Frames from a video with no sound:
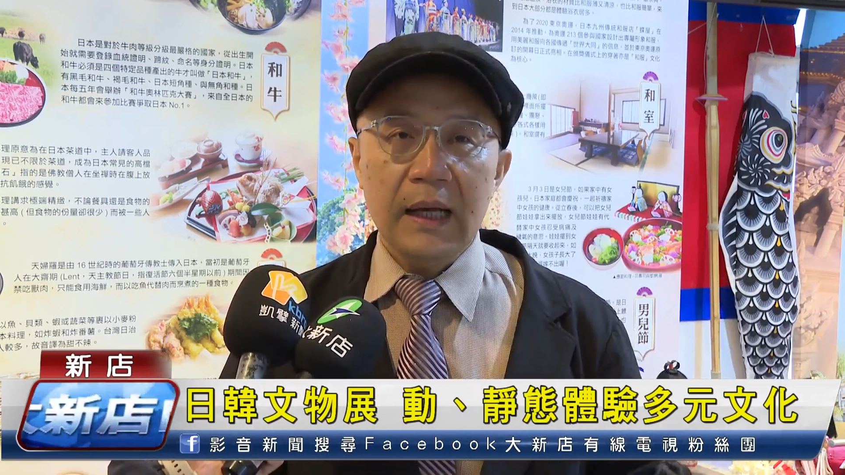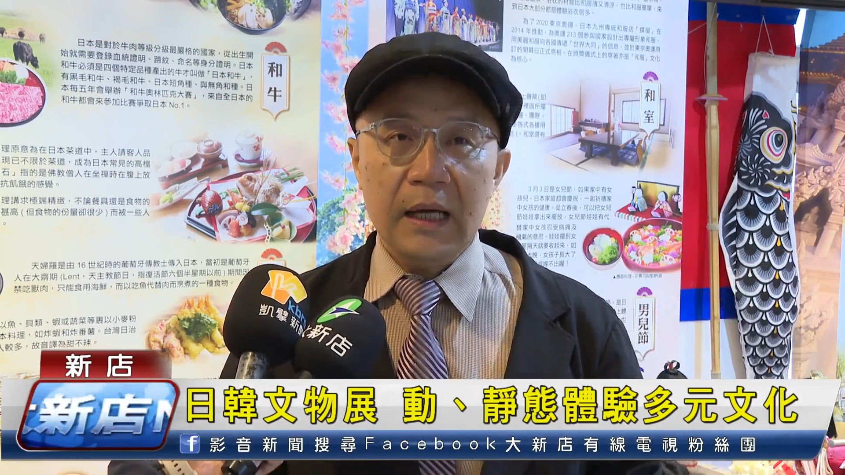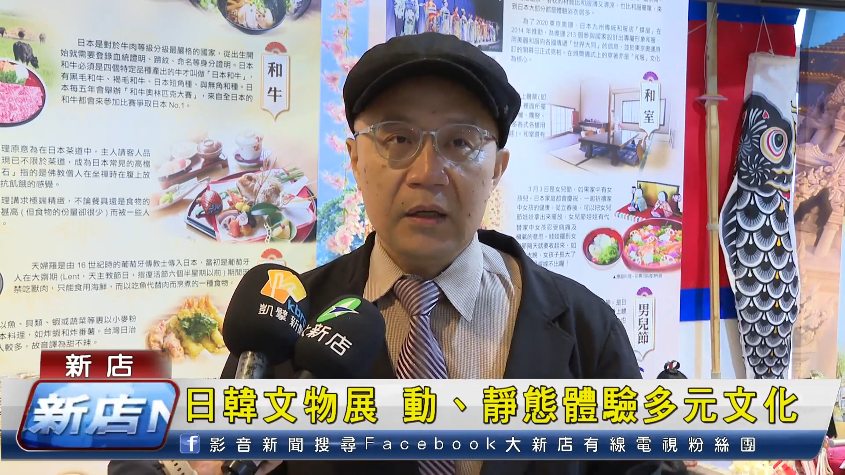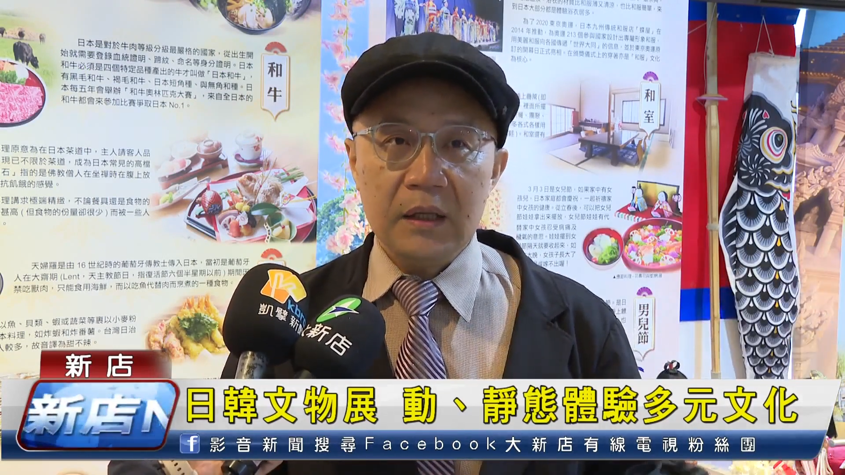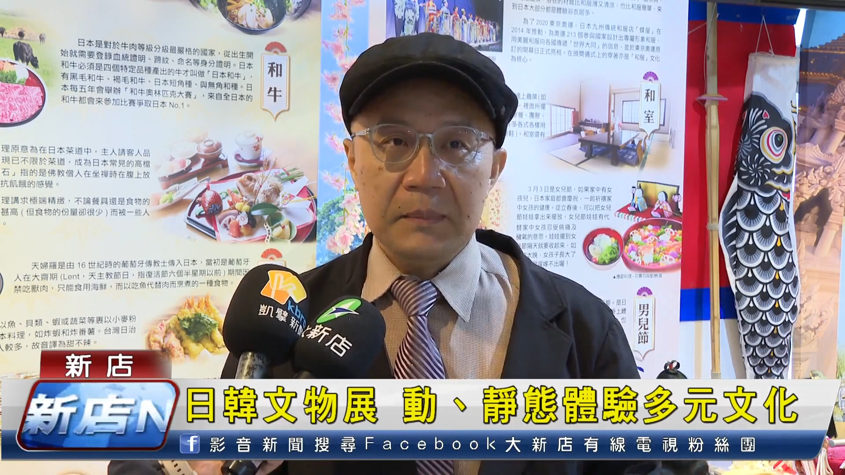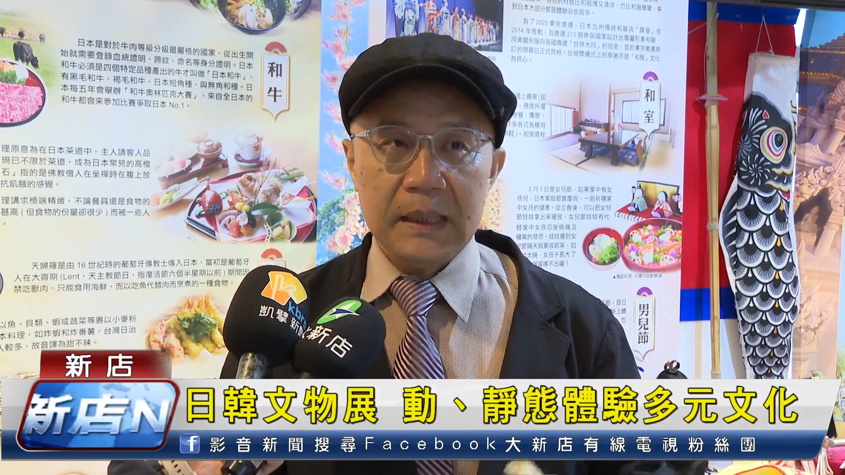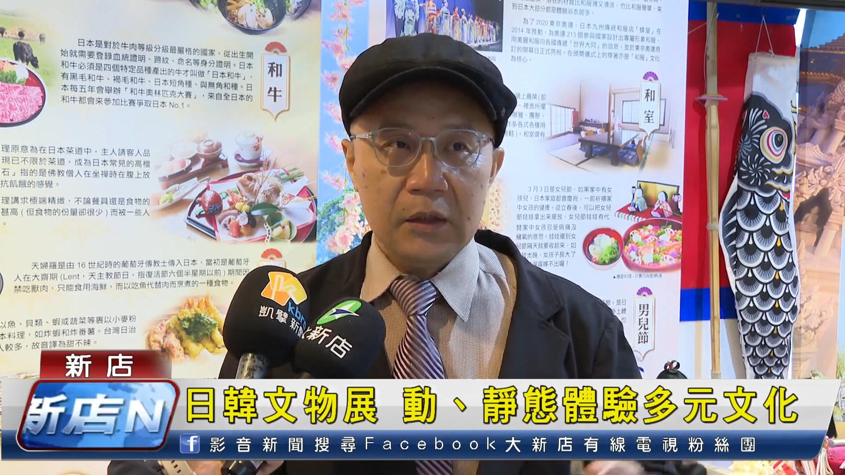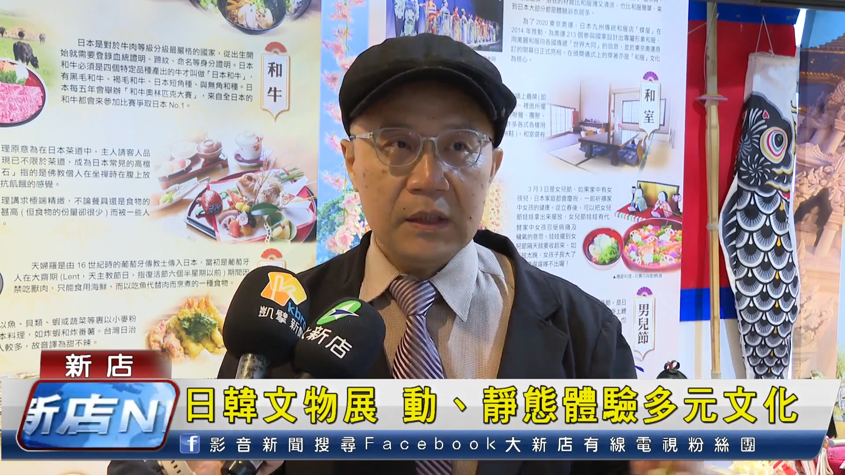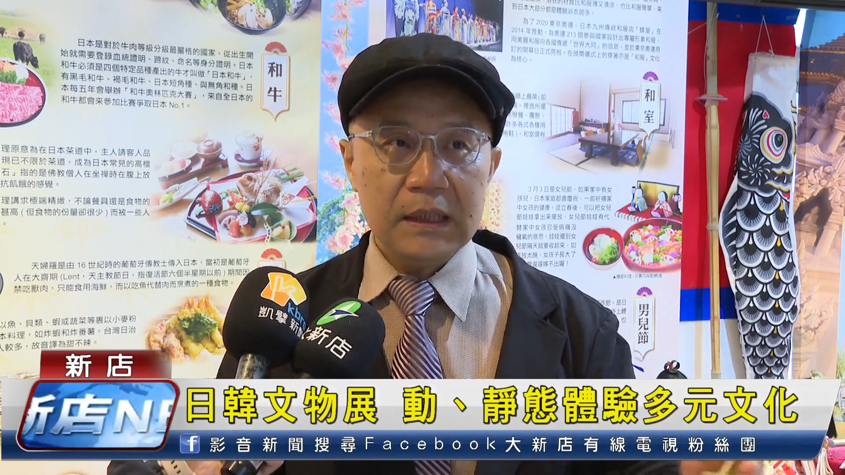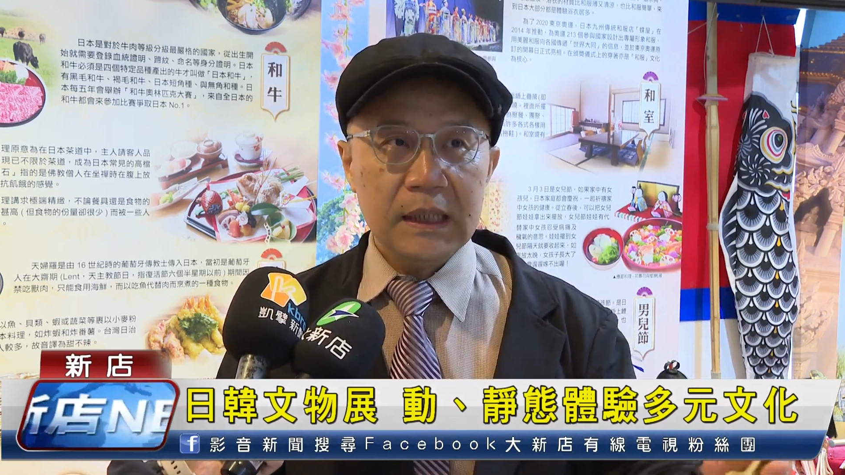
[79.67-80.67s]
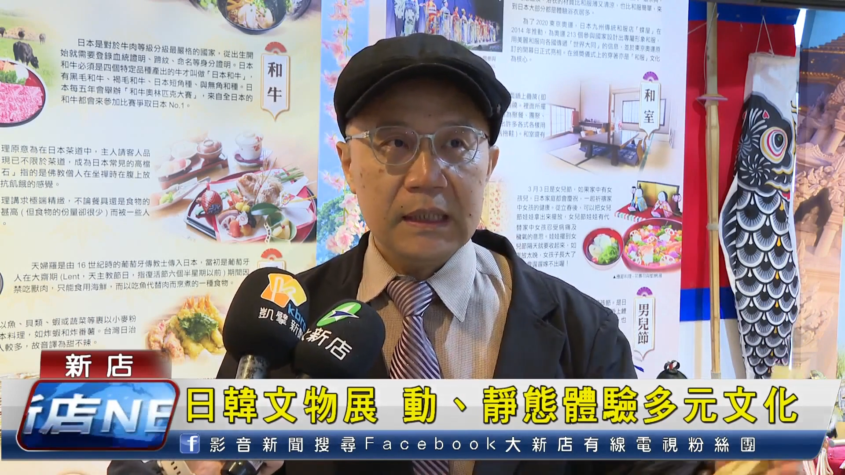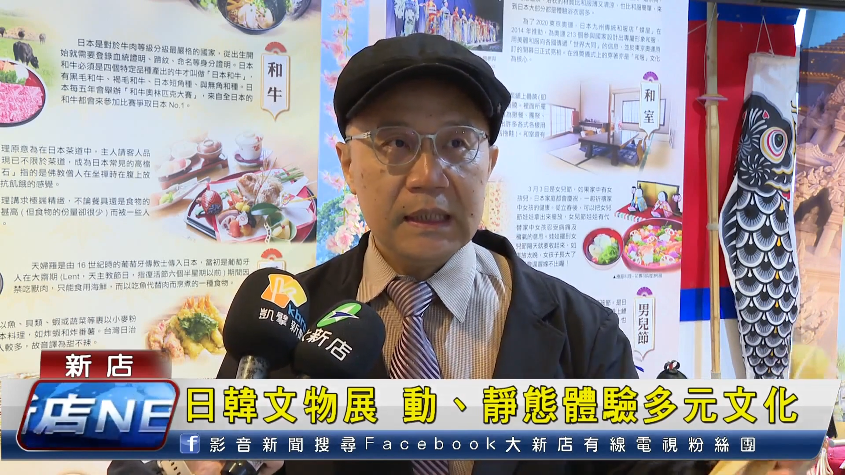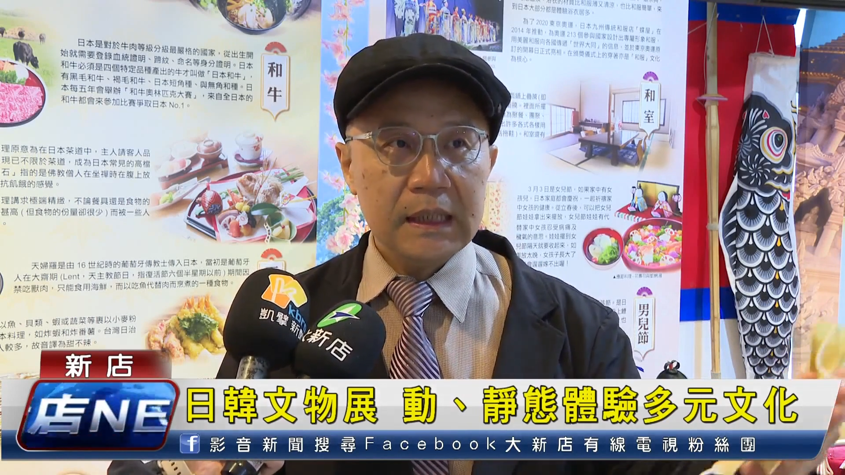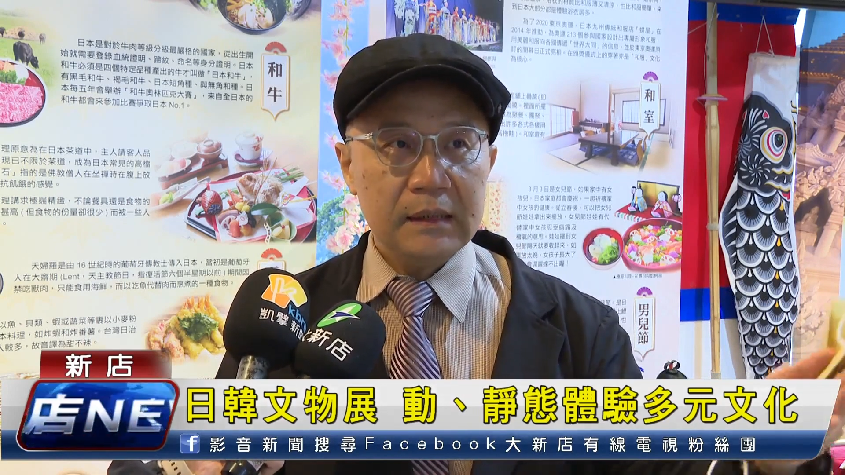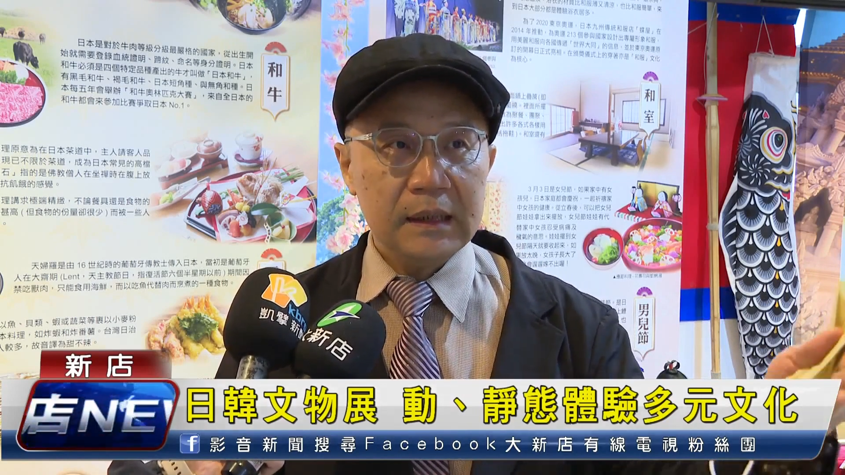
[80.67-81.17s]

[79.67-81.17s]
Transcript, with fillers: 那还有他们有一些像